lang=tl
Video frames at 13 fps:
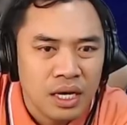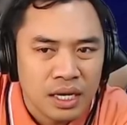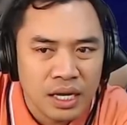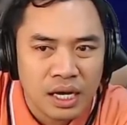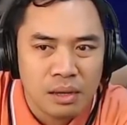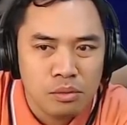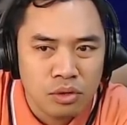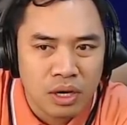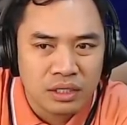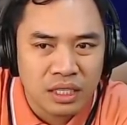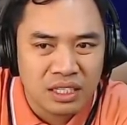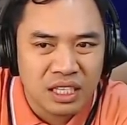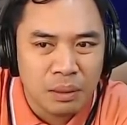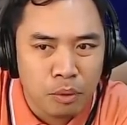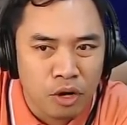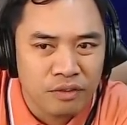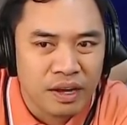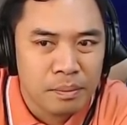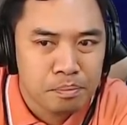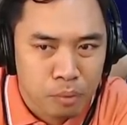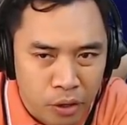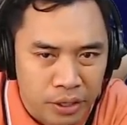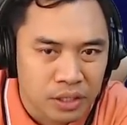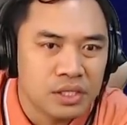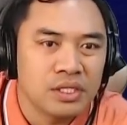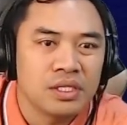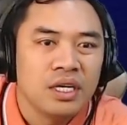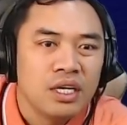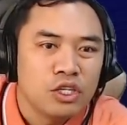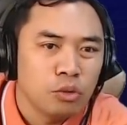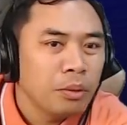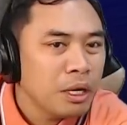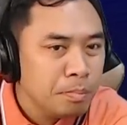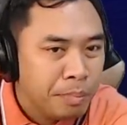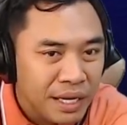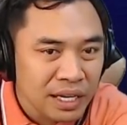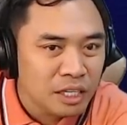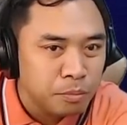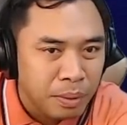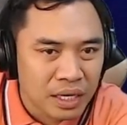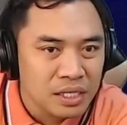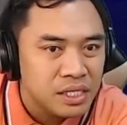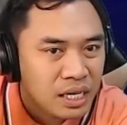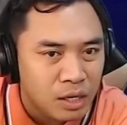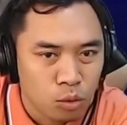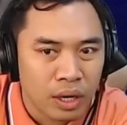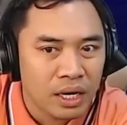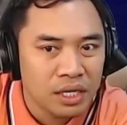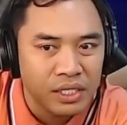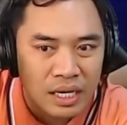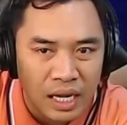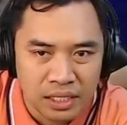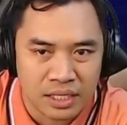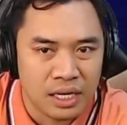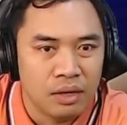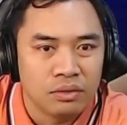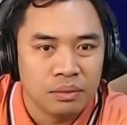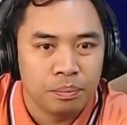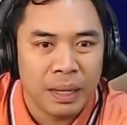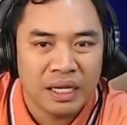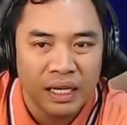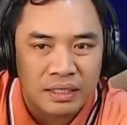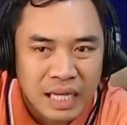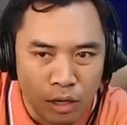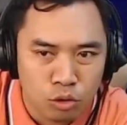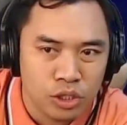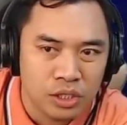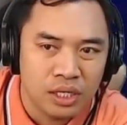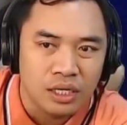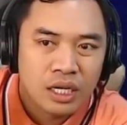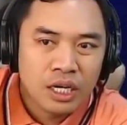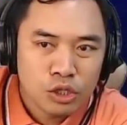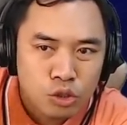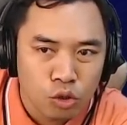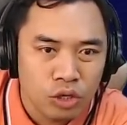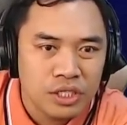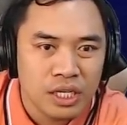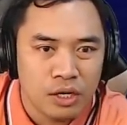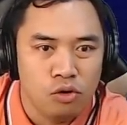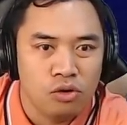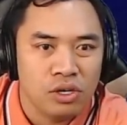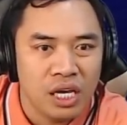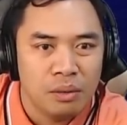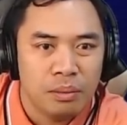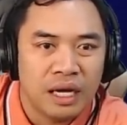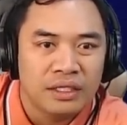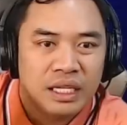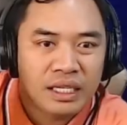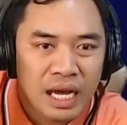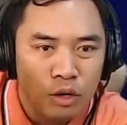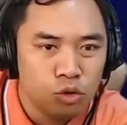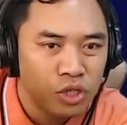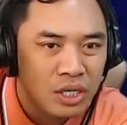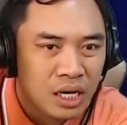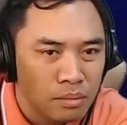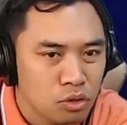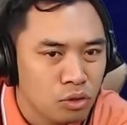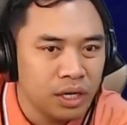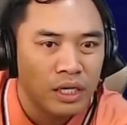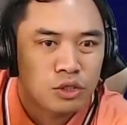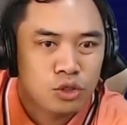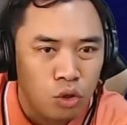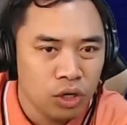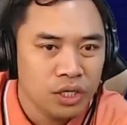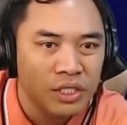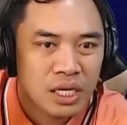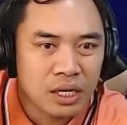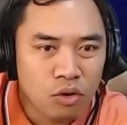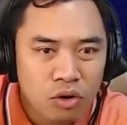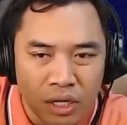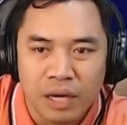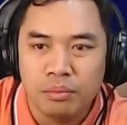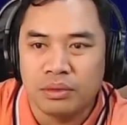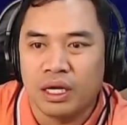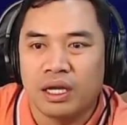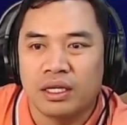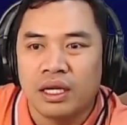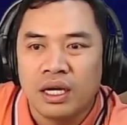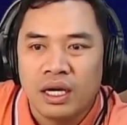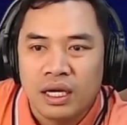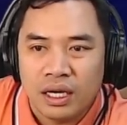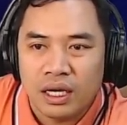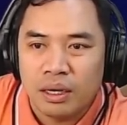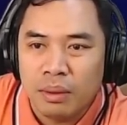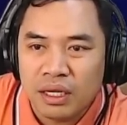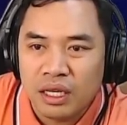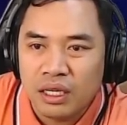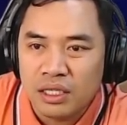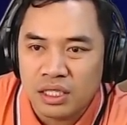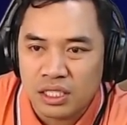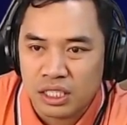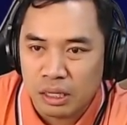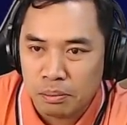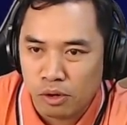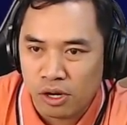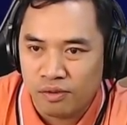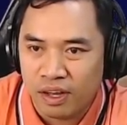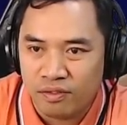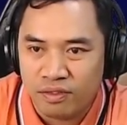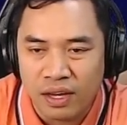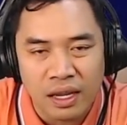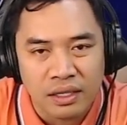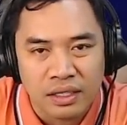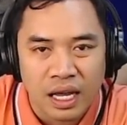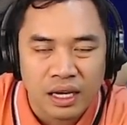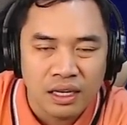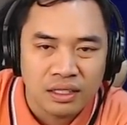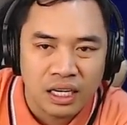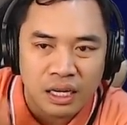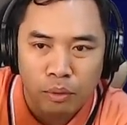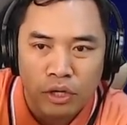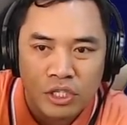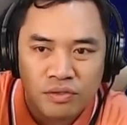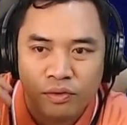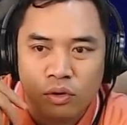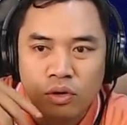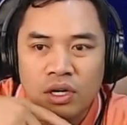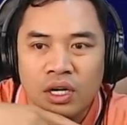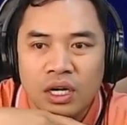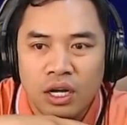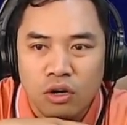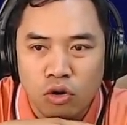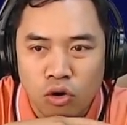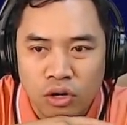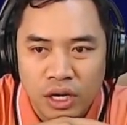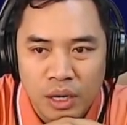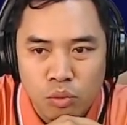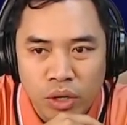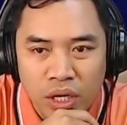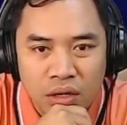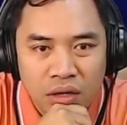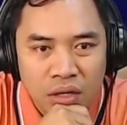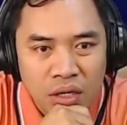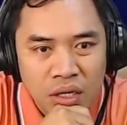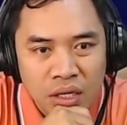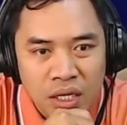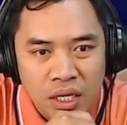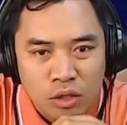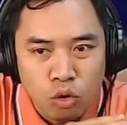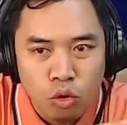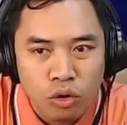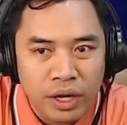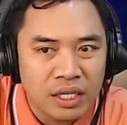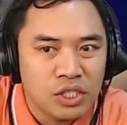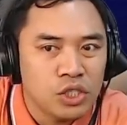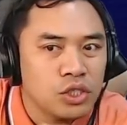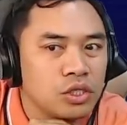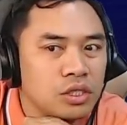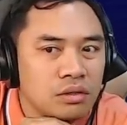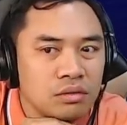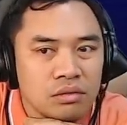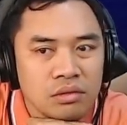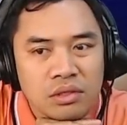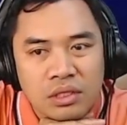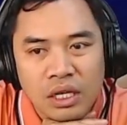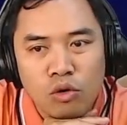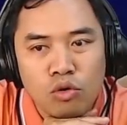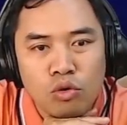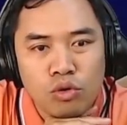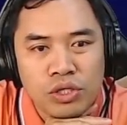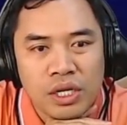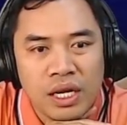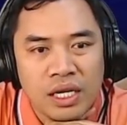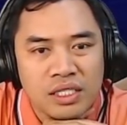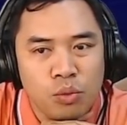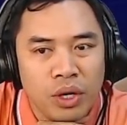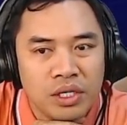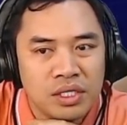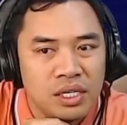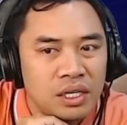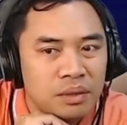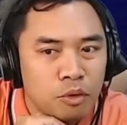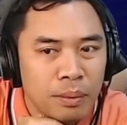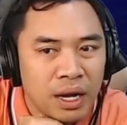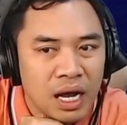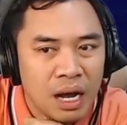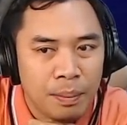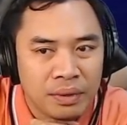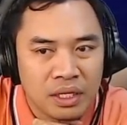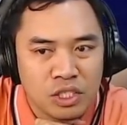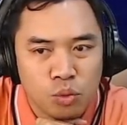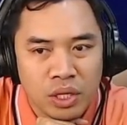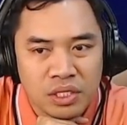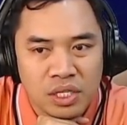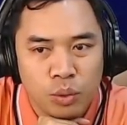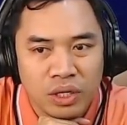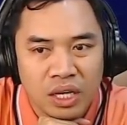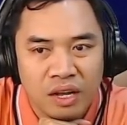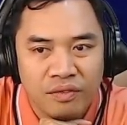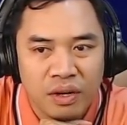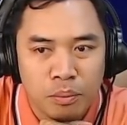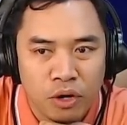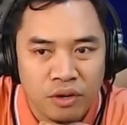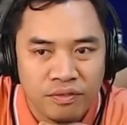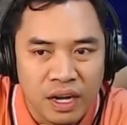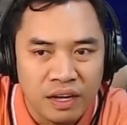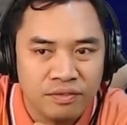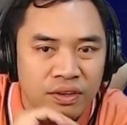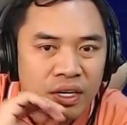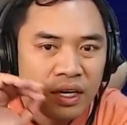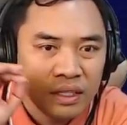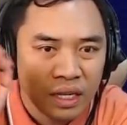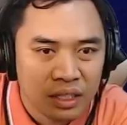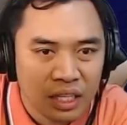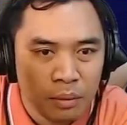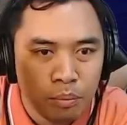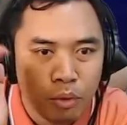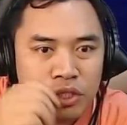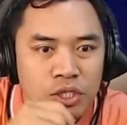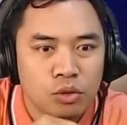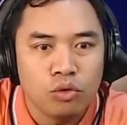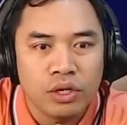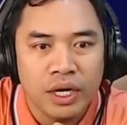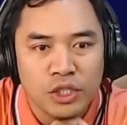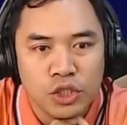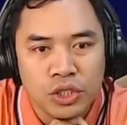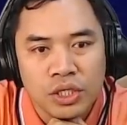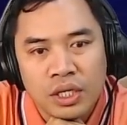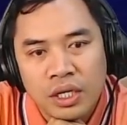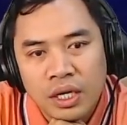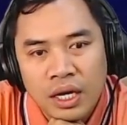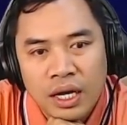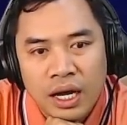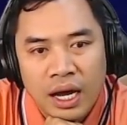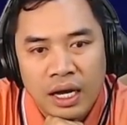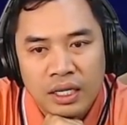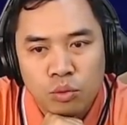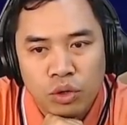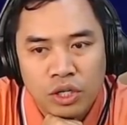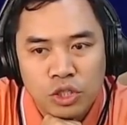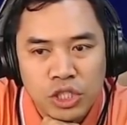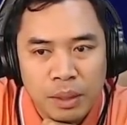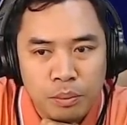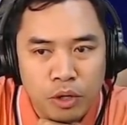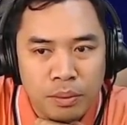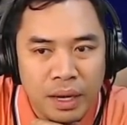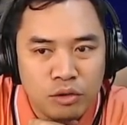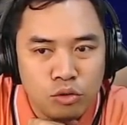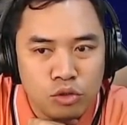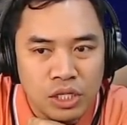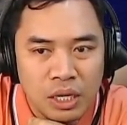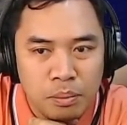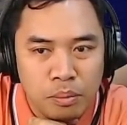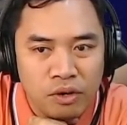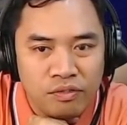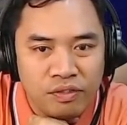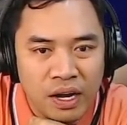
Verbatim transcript: Nakamura 13.5 points. So may bingit pa rin si Caruana sa last round. Pag natalo siya ng solid sa long game at nanalo si Nakamura ng solid sa long game din, eh, magiging 16.5 yan dahil 3 points for long game win. Gukesh! Naungusa na si Wesley. Pumang-apat na si Wesley with 11.5. 13 points si Gukesh. At world champion Magnus 10.5.